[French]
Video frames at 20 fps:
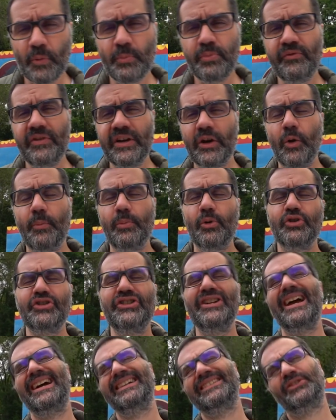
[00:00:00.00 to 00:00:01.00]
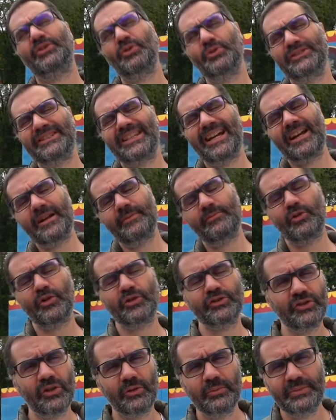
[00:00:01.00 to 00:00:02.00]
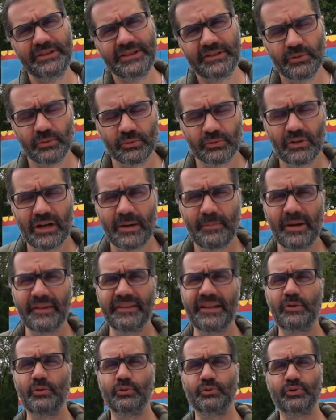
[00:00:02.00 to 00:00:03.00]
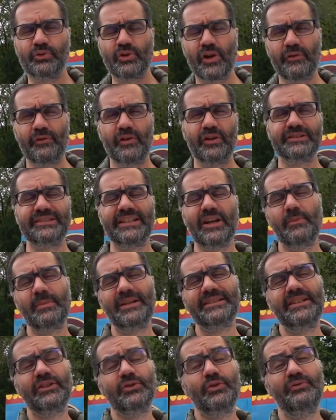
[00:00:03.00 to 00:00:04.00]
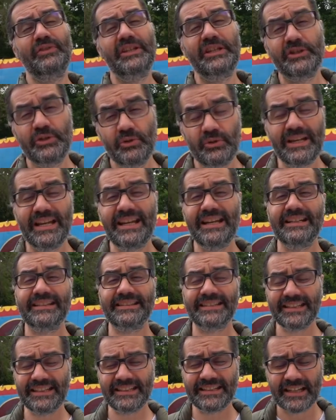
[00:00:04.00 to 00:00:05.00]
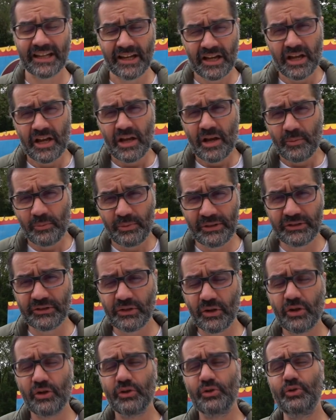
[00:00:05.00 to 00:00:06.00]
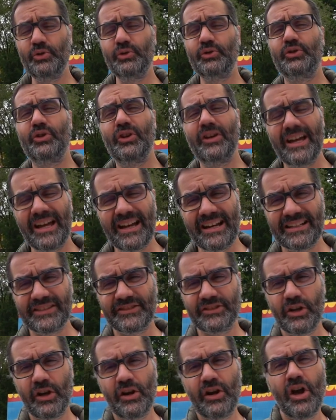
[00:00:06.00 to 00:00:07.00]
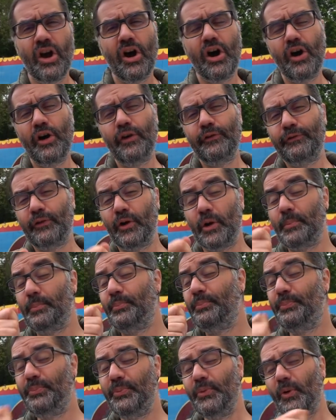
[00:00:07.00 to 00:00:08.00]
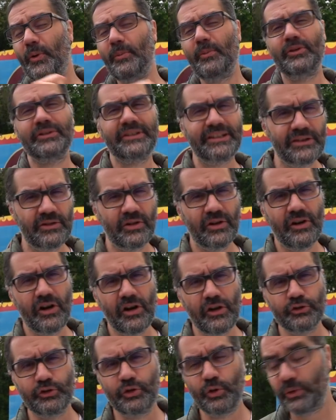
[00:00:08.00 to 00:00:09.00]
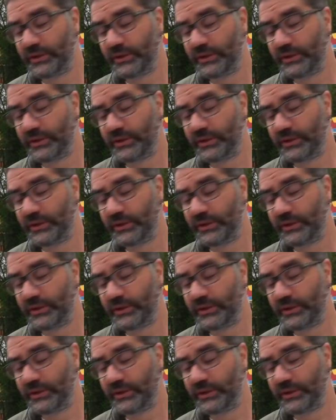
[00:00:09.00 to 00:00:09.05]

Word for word: on pouvait reprocher un total manque d'ambition de la part des constructeurs français en matière de véhicules électriques, puisque jusque-là, la seule offre purement tricolore se